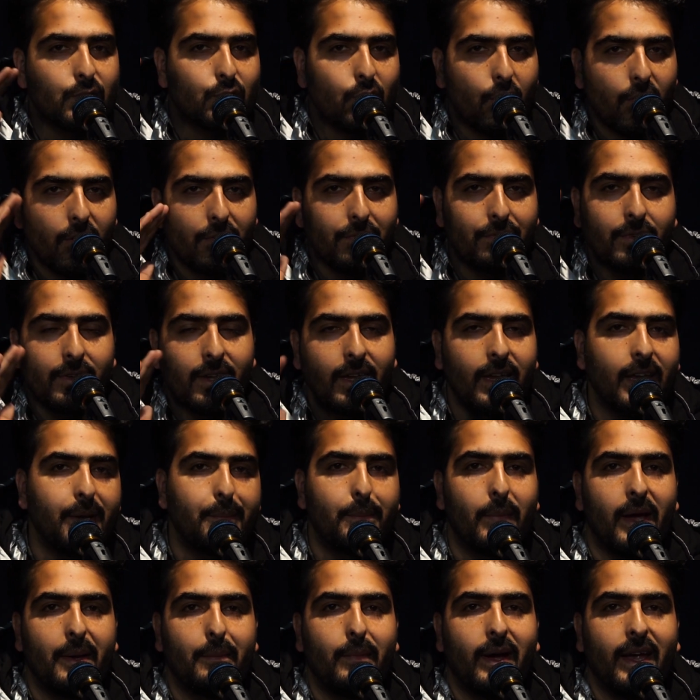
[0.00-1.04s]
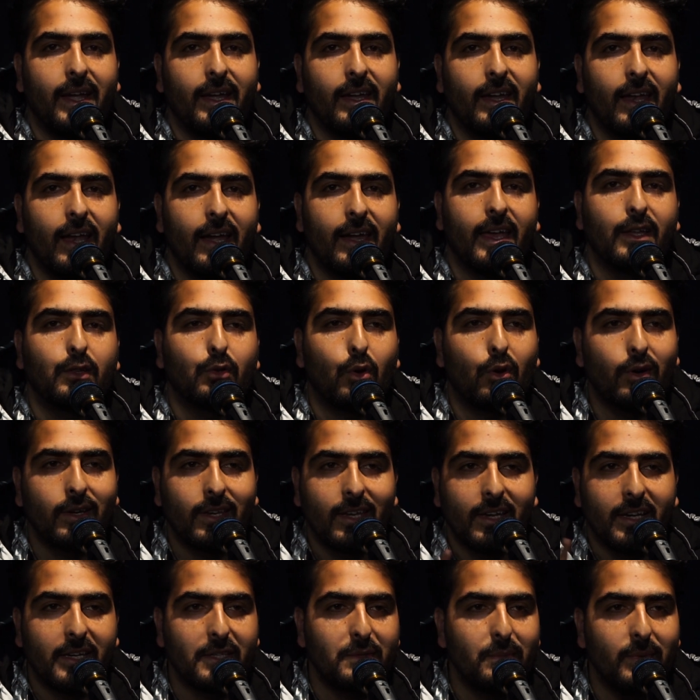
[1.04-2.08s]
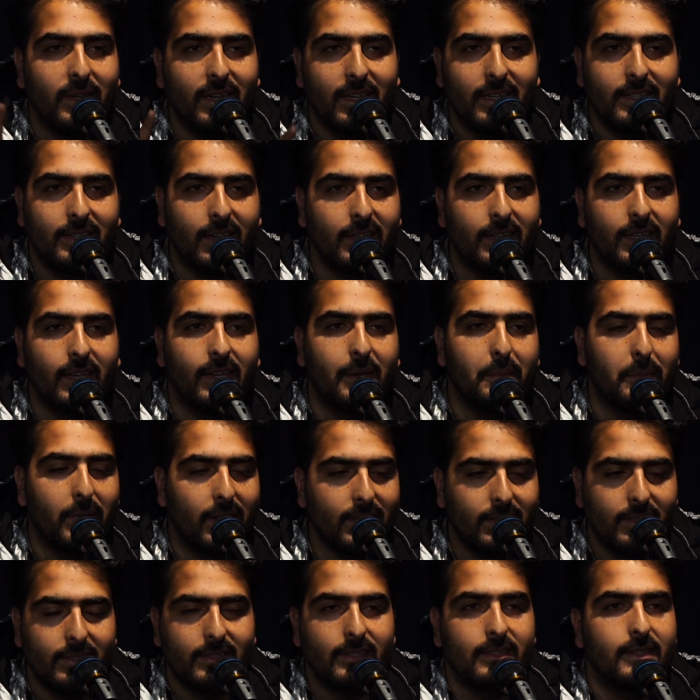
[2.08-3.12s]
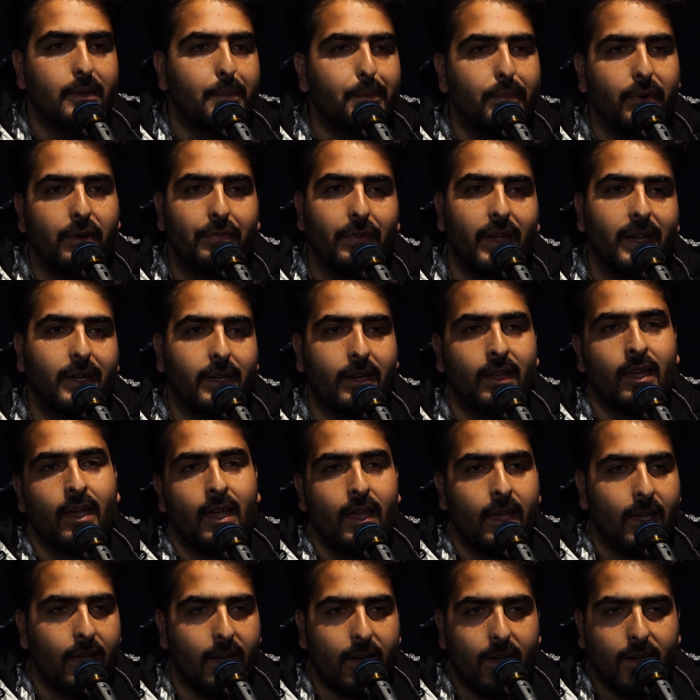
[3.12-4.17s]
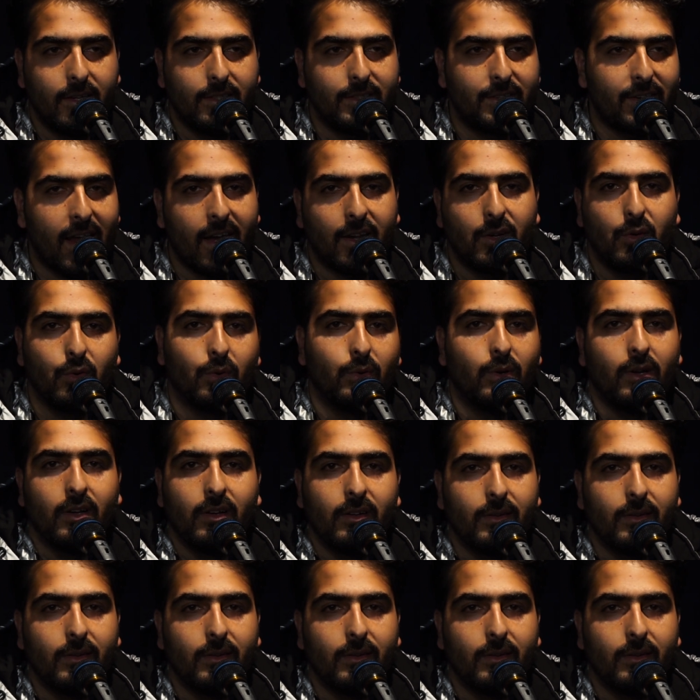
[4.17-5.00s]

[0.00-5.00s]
सॉर्ट ऑफ हिट माई माइंड एंड आई थॉट कि कश्मीर की शादी के बाद दिस इज़ द परफेक्ट ट्रैक टू